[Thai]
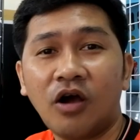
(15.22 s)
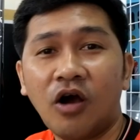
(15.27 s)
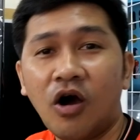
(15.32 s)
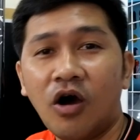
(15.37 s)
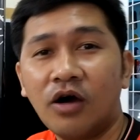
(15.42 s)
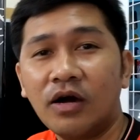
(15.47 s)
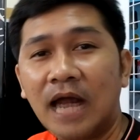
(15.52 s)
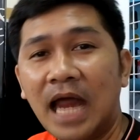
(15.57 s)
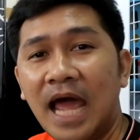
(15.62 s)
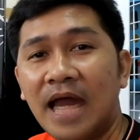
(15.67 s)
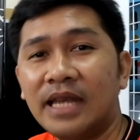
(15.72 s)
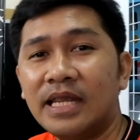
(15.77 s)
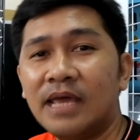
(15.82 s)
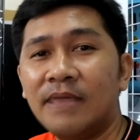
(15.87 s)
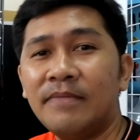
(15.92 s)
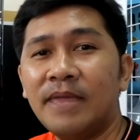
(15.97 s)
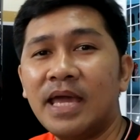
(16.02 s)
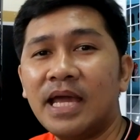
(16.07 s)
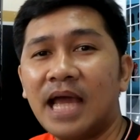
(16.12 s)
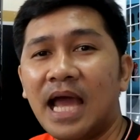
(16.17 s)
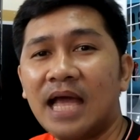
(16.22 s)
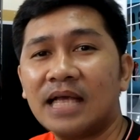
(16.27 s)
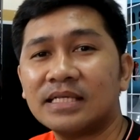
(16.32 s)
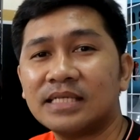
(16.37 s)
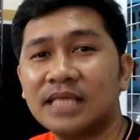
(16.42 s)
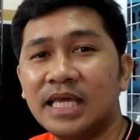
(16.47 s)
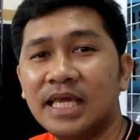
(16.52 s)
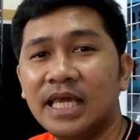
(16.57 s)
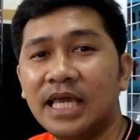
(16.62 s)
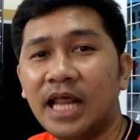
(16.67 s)
ของร้าน
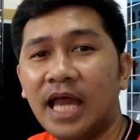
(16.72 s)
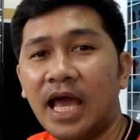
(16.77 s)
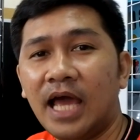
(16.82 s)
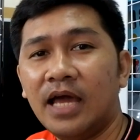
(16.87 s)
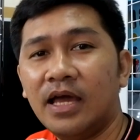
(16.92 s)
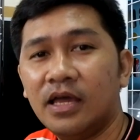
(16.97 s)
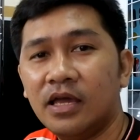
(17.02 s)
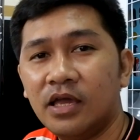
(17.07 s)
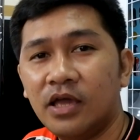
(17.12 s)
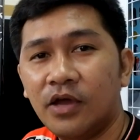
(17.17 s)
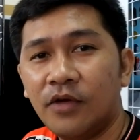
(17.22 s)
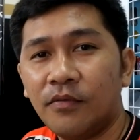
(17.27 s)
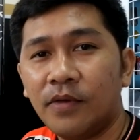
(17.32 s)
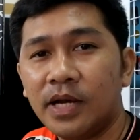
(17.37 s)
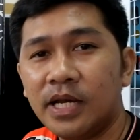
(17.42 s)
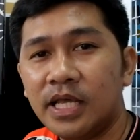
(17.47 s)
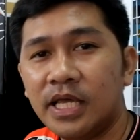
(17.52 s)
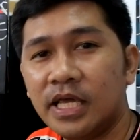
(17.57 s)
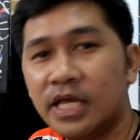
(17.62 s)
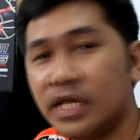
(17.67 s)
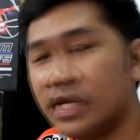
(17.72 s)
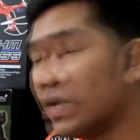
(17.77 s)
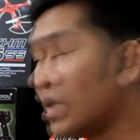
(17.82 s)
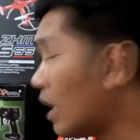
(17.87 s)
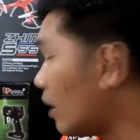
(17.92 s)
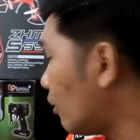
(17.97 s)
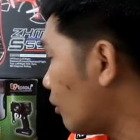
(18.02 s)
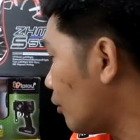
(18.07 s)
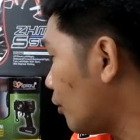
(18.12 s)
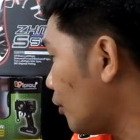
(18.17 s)
MXRC นะ วันนี้
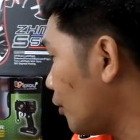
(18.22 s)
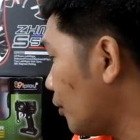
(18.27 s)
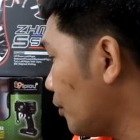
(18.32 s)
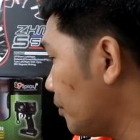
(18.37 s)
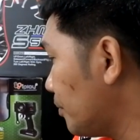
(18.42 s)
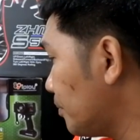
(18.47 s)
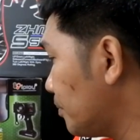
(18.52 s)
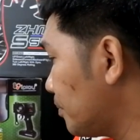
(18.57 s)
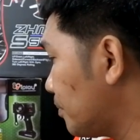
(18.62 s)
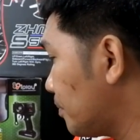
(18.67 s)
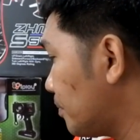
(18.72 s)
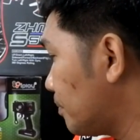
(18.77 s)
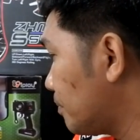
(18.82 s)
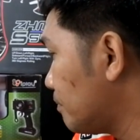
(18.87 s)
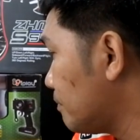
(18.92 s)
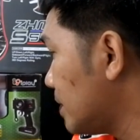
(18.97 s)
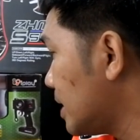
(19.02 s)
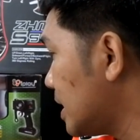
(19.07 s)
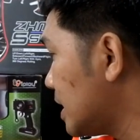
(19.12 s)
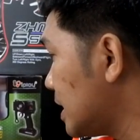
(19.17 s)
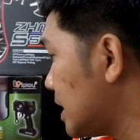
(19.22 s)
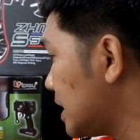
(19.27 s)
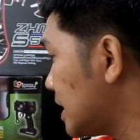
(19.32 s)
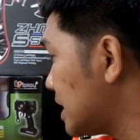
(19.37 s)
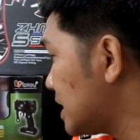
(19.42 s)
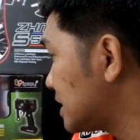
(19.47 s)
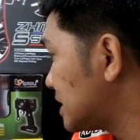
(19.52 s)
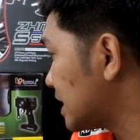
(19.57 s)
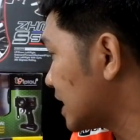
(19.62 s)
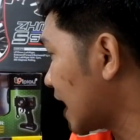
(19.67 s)
เดี๋ยวมี
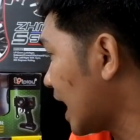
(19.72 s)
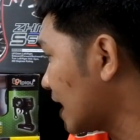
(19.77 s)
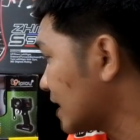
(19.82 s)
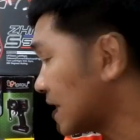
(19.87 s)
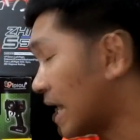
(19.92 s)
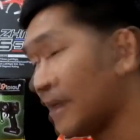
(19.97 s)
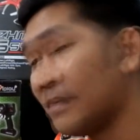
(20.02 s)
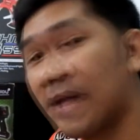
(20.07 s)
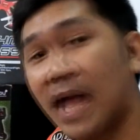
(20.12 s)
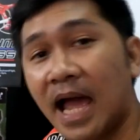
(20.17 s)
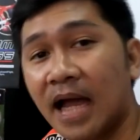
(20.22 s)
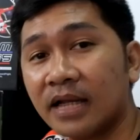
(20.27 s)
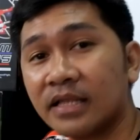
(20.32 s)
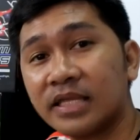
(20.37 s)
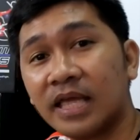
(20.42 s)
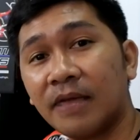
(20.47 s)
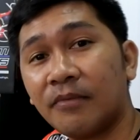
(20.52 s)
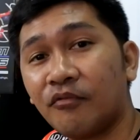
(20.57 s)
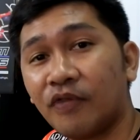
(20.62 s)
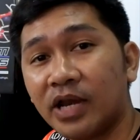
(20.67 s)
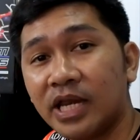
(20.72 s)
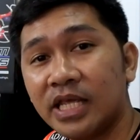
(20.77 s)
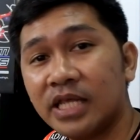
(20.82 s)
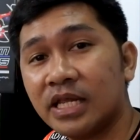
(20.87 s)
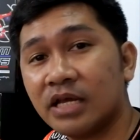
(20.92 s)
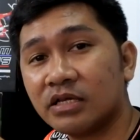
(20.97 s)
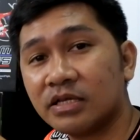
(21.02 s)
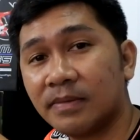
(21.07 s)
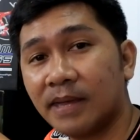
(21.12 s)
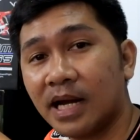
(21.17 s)
สินค้า 3 อย่าง แต่วันนี้
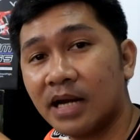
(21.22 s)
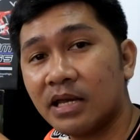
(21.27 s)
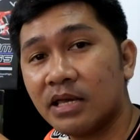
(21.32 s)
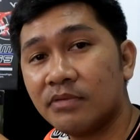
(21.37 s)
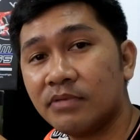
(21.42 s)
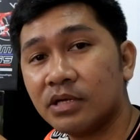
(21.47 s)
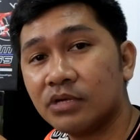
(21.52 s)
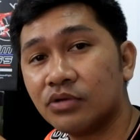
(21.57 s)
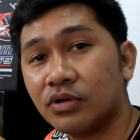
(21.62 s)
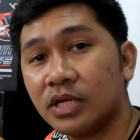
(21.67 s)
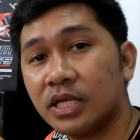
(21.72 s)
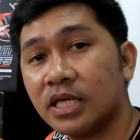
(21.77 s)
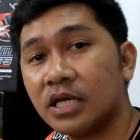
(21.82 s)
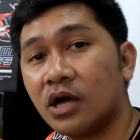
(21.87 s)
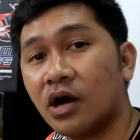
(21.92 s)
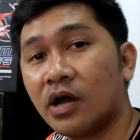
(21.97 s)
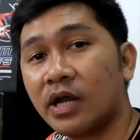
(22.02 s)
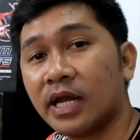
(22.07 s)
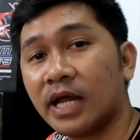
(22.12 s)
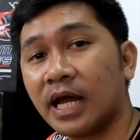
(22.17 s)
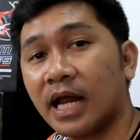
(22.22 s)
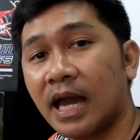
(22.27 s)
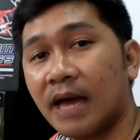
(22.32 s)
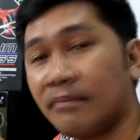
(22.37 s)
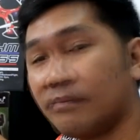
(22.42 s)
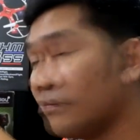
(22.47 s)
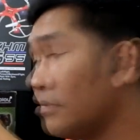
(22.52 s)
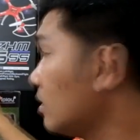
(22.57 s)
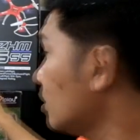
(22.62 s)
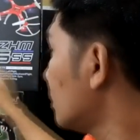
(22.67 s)
เดี๋ยวจะมารีวิวตัวนี้ก่อนนะครั
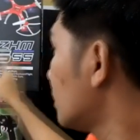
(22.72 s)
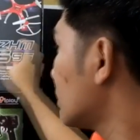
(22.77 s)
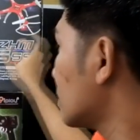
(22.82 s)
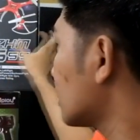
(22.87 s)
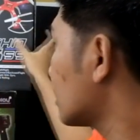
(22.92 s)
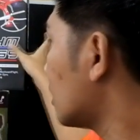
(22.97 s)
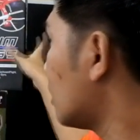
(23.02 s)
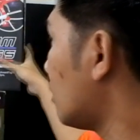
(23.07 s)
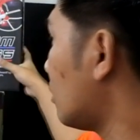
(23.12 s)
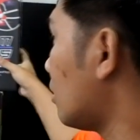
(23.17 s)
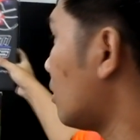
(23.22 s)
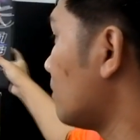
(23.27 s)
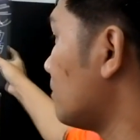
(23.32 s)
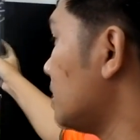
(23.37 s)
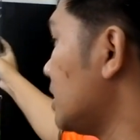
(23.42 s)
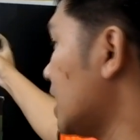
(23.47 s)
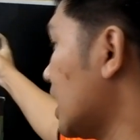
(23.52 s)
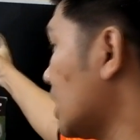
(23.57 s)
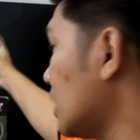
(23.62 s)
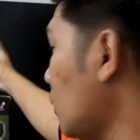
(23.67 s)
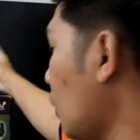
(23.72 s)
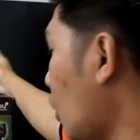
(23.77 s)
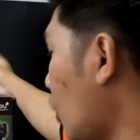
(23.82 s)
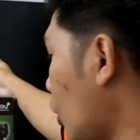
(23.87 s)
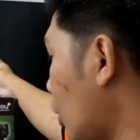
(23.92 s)
บ ก็มีทั้งโด